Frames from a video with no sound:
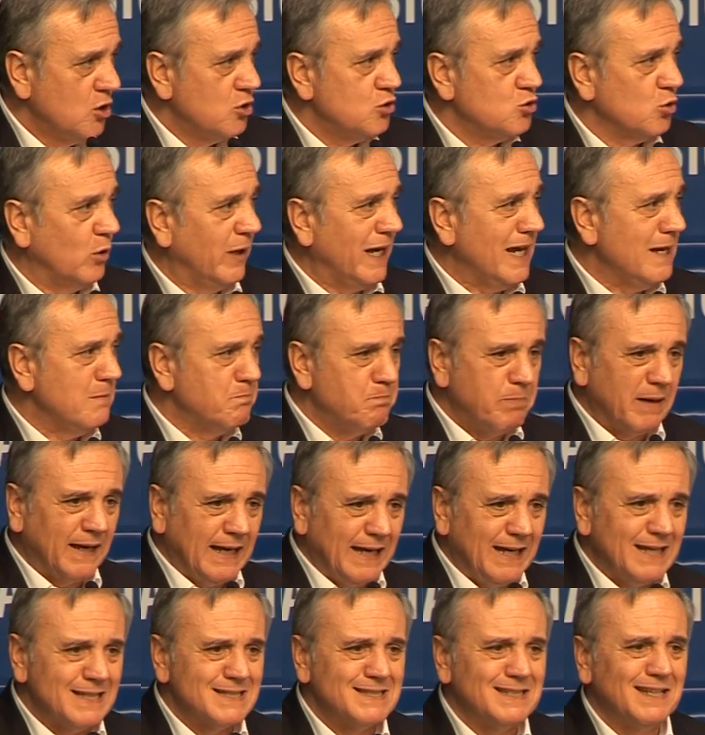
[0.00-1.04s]
cioè il
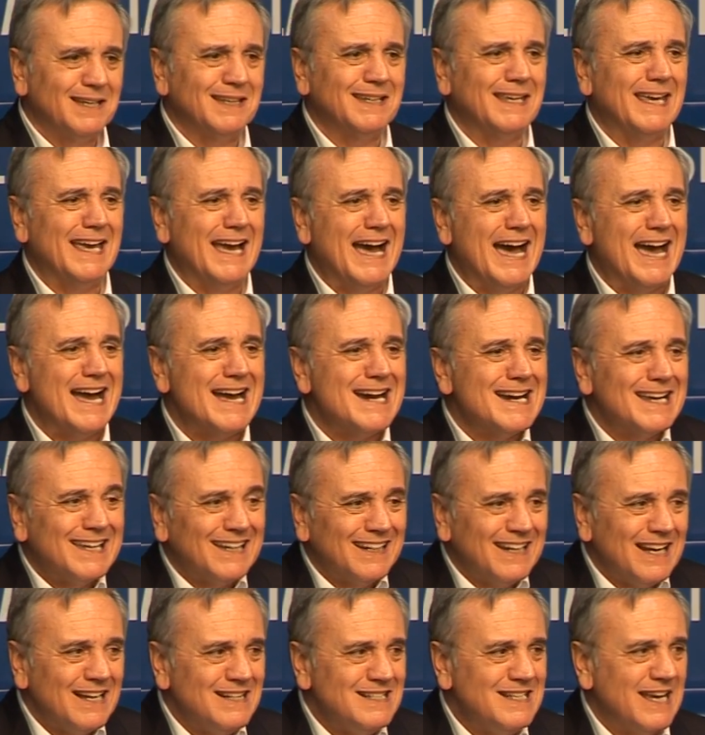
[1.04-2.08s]
Paese che
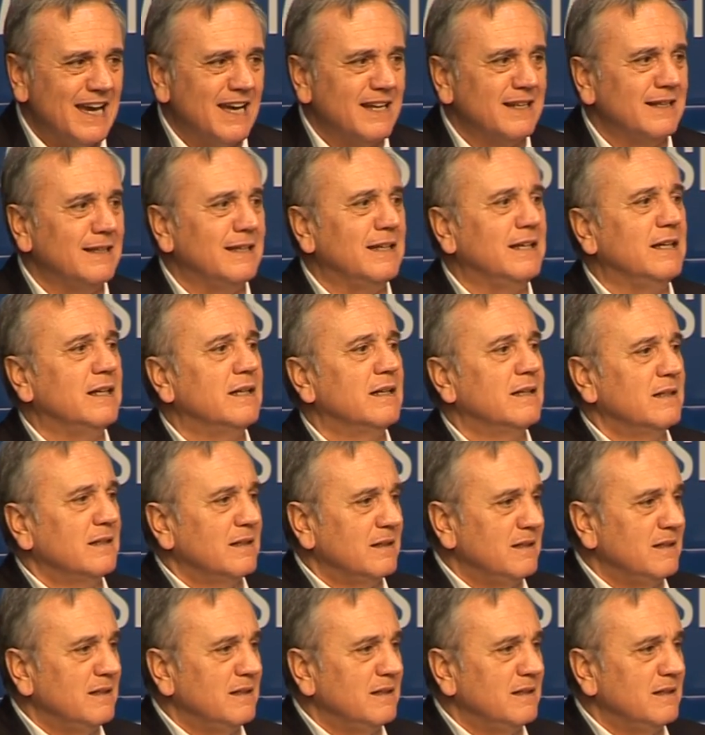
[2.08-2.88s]
anche negli anni